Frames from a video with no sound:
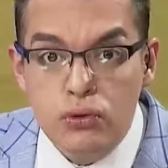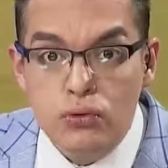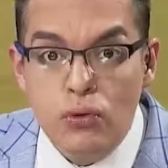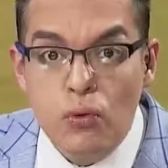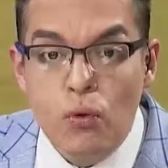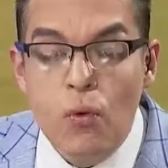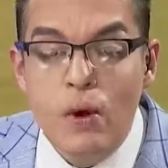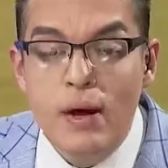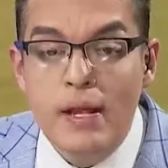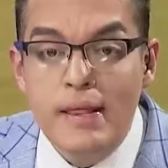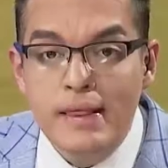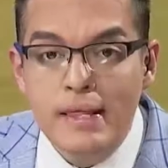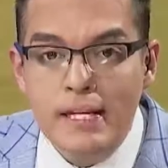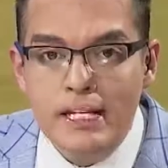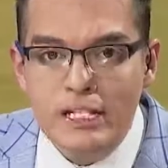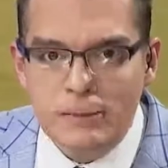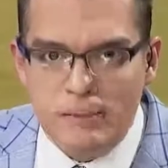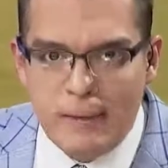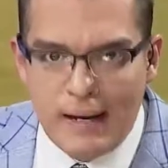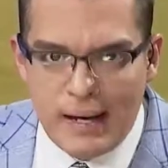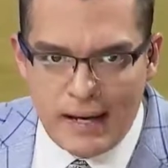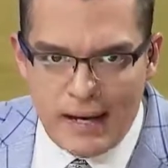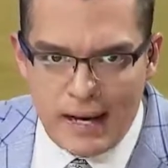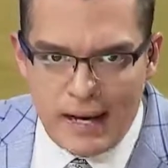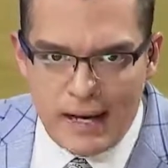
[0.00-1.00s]
cuentas
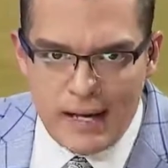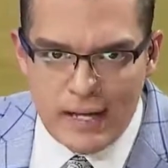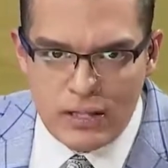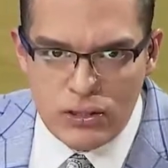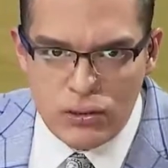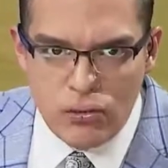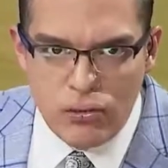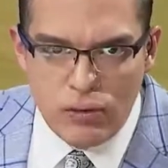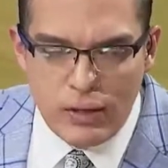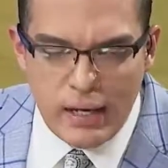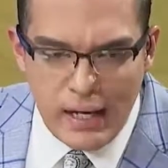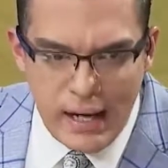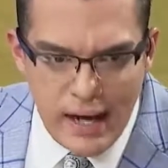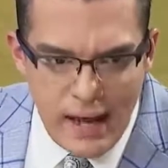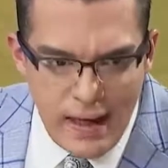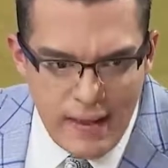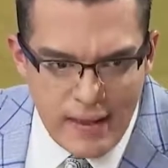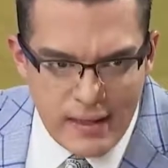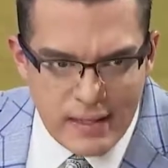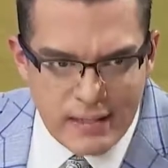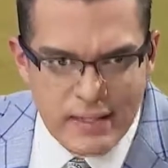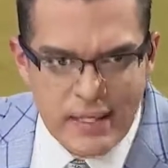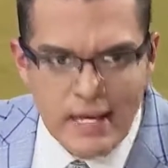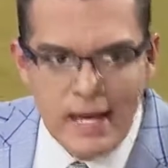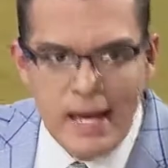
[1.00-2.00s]
bancarias
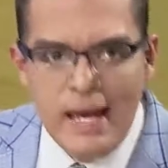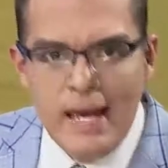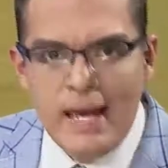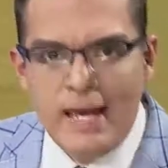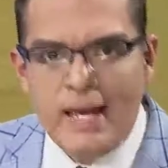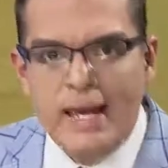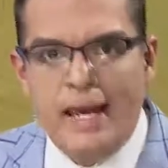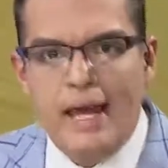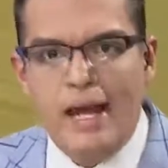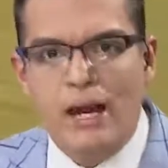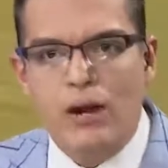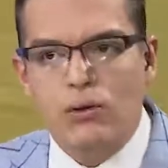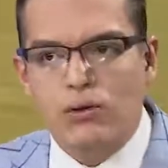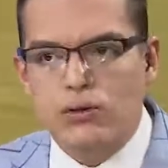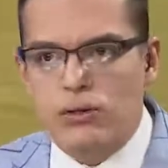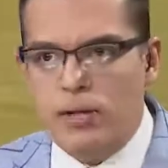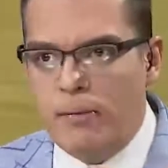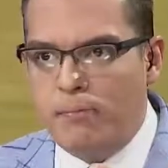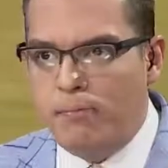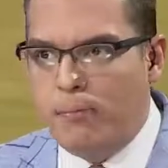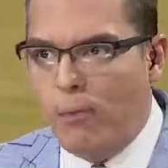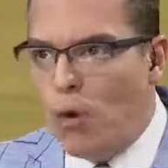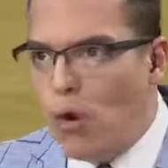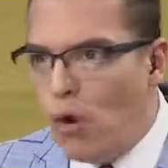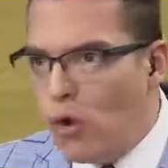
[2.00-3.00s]
congeladas, que los
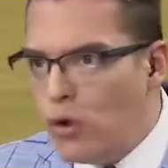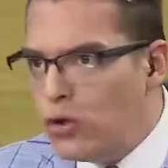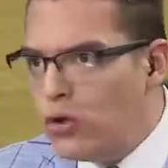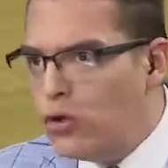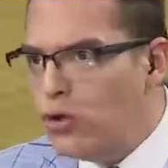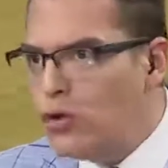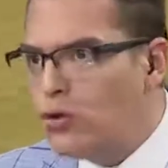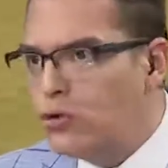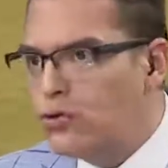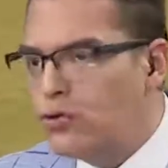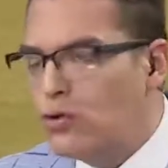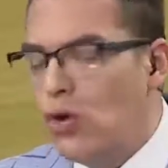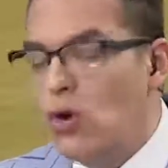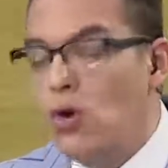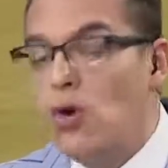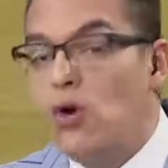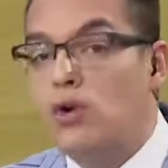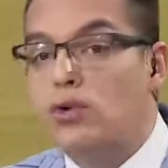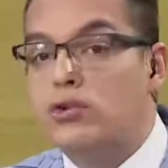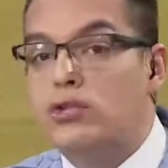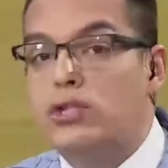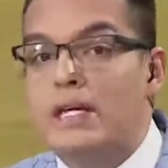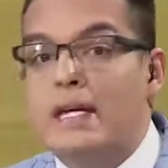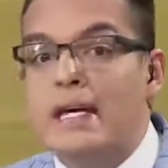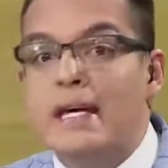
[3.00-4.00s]
apoyos,
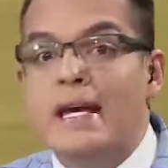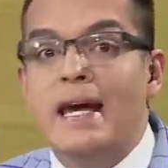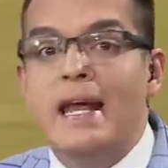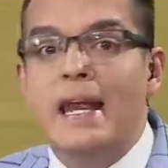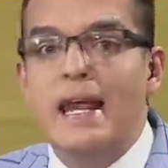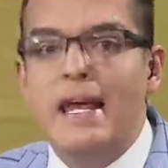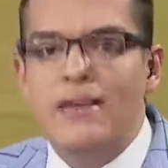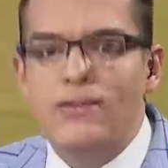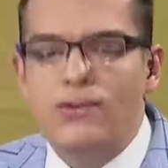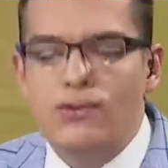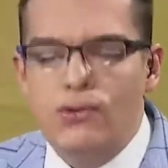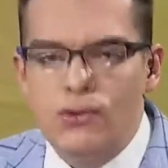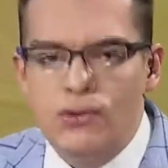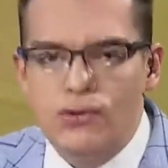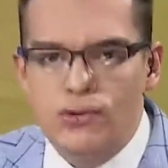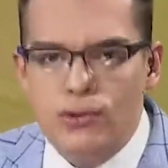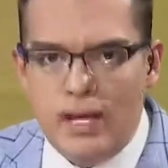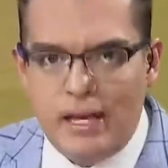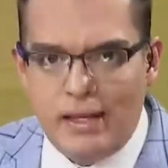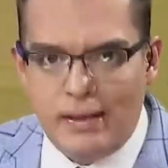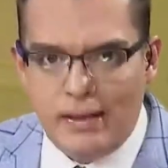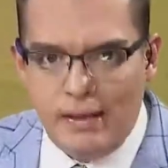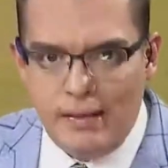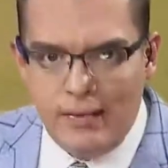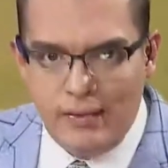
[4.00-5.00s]
los ingresos
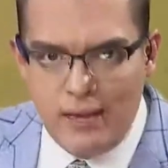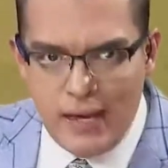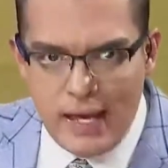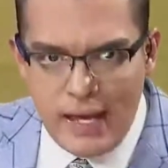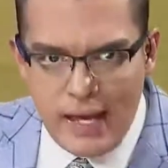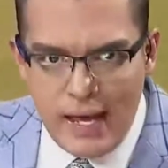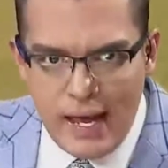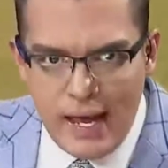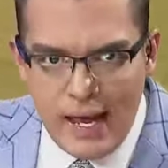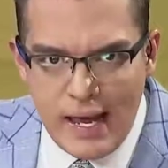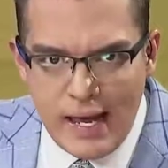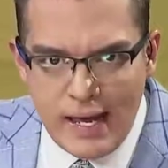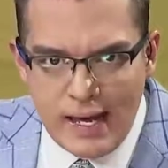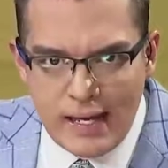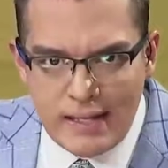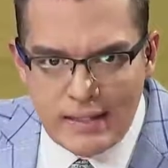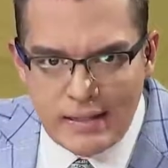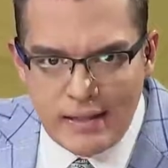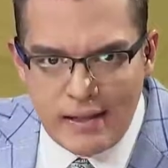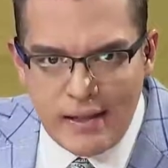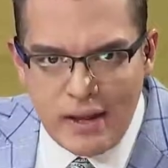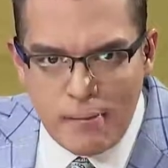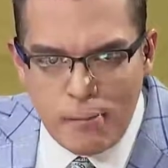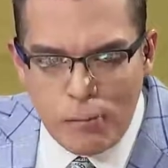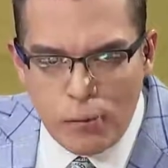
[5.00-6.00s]
que tendría
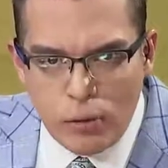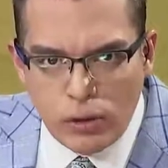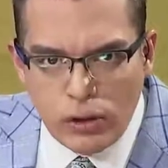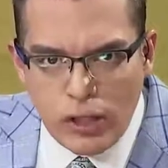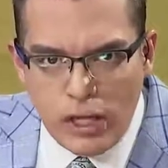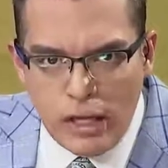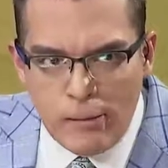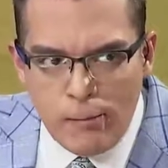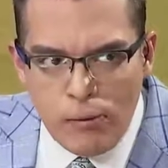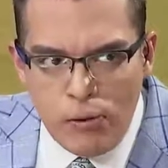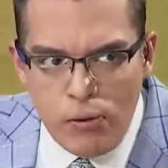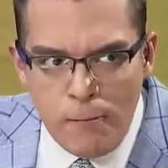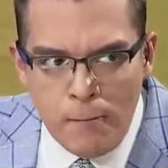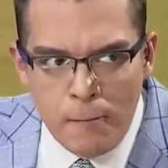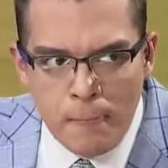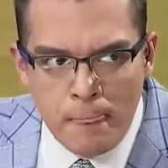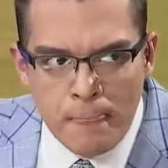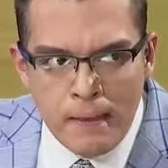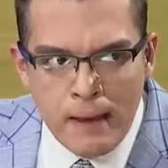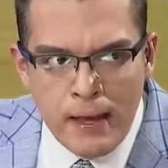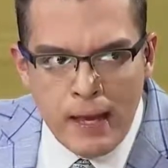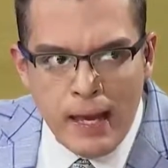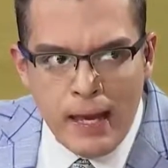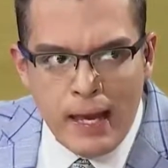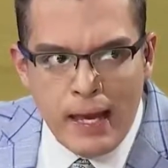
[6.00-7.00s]
este deportivo
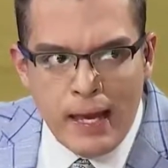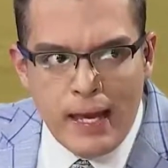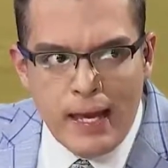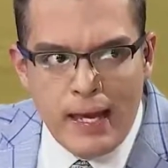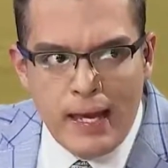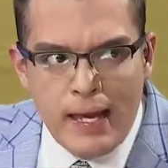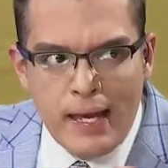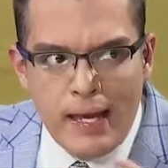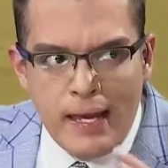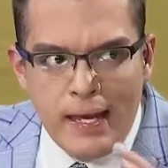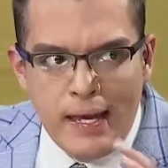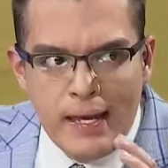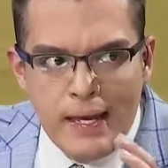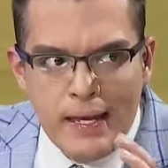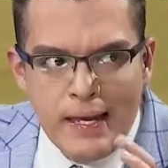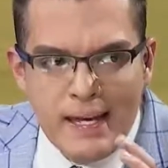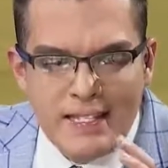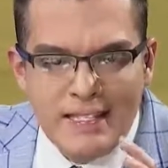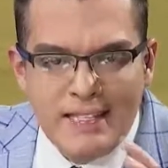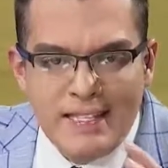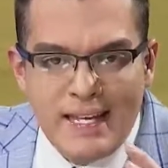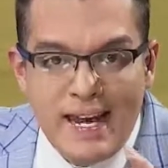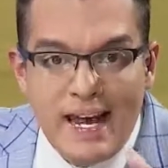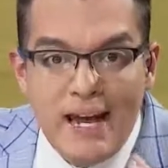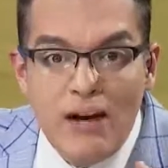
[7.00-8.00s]
eh,
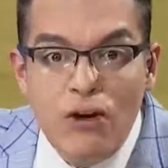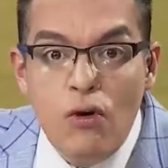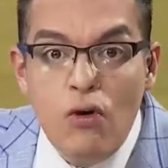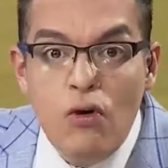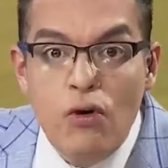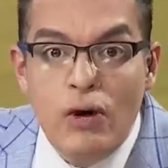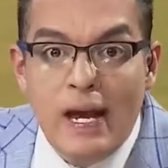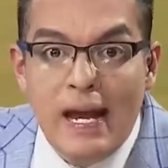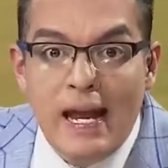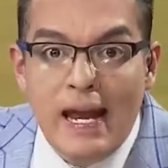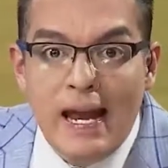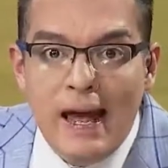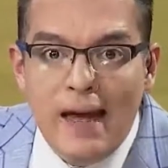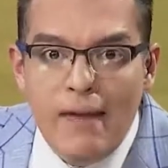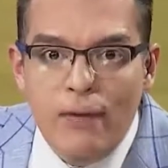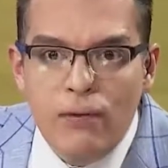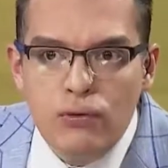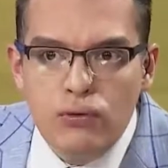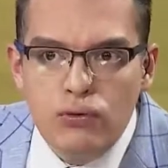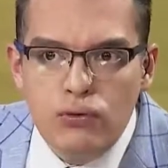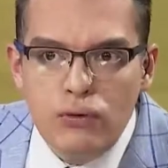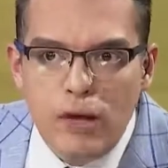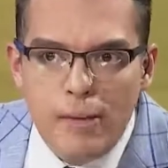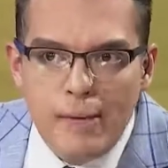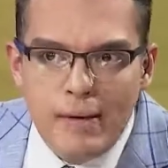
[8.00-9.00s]
estarían
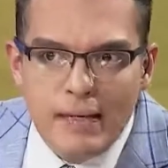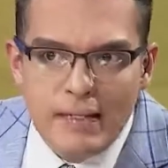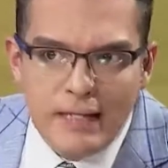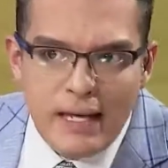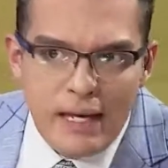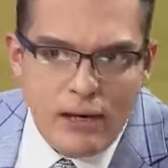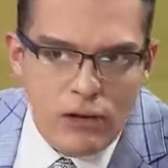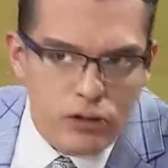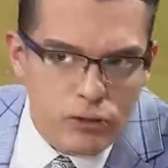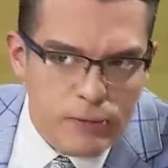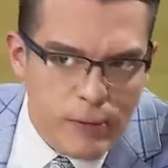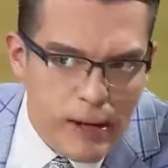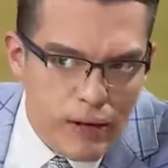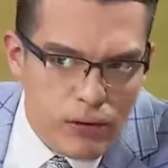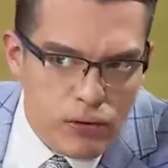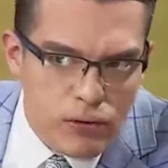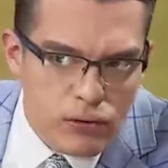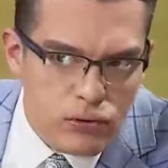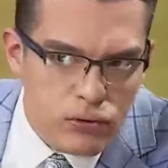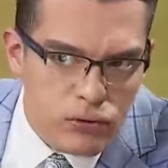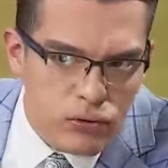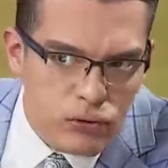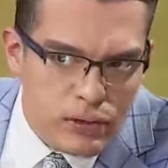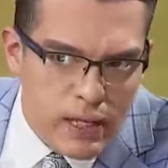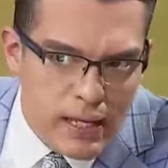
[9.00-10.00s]
congelados una vez que los
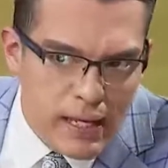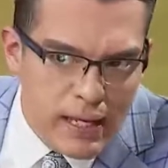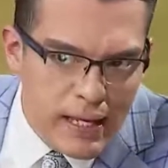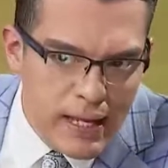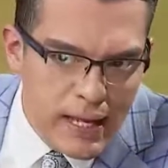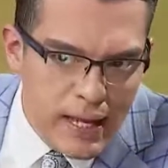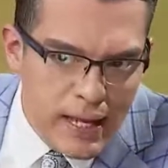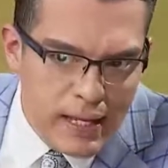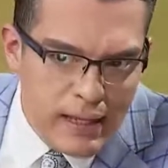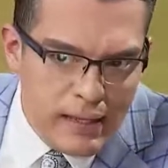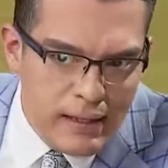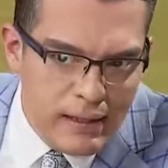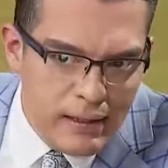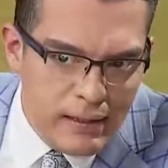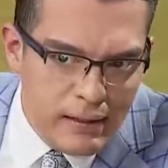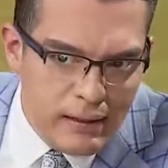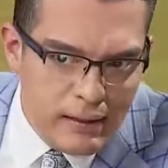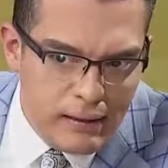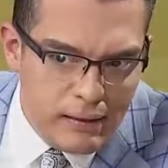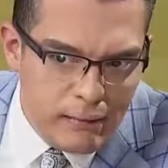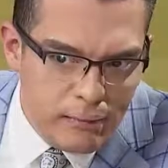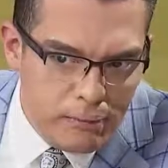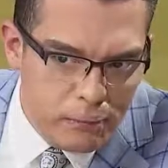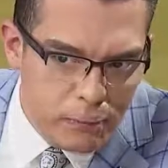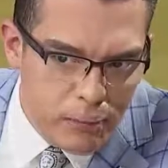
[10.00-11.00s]
bancos
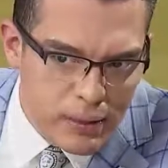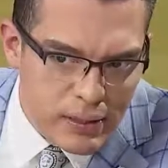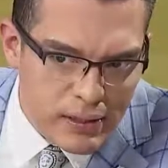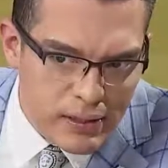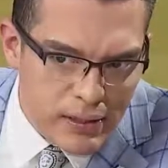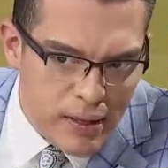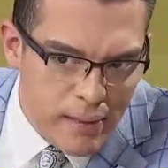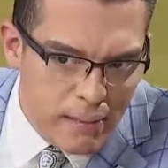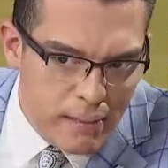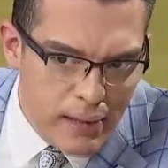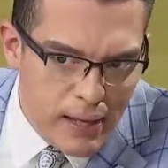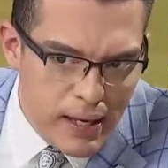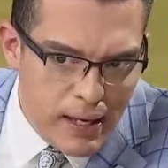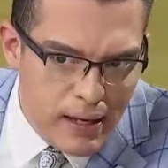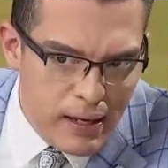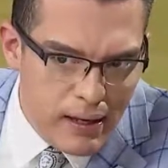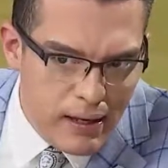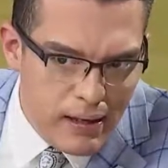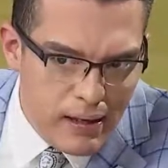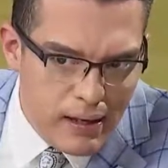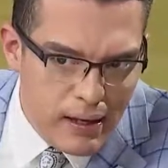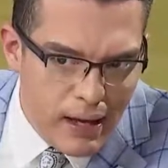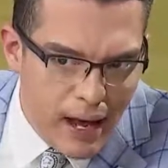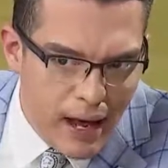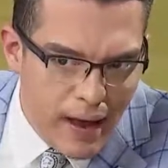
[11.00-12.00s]
tenían pues
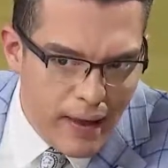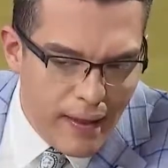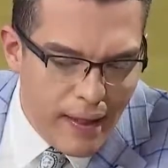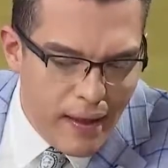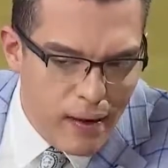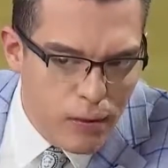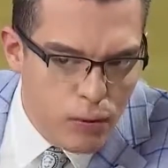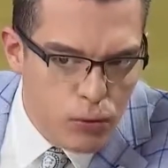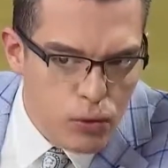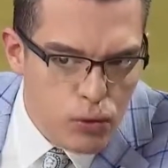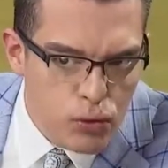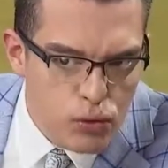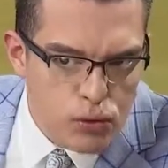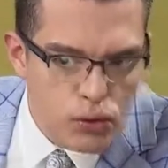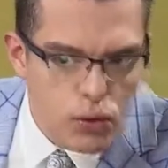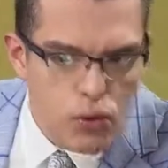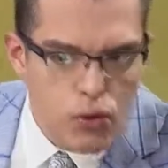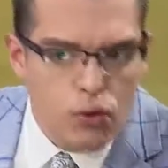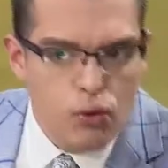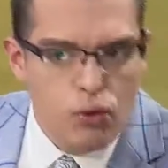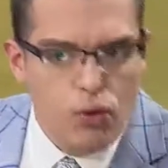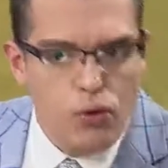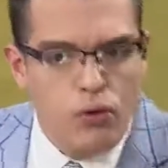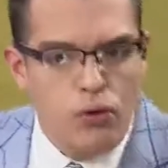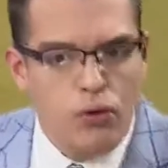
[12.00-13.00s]
también adeudos
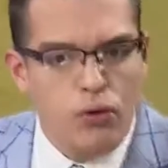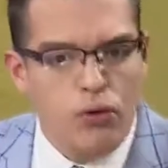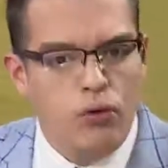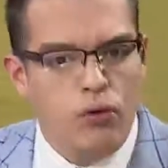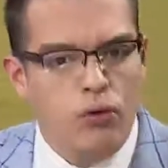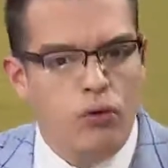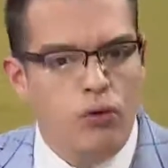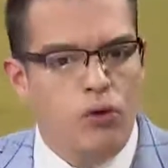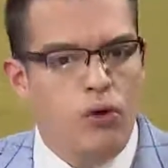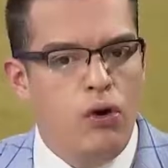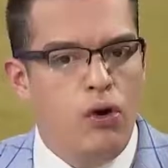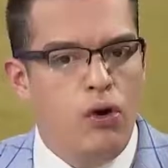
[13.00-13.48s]
con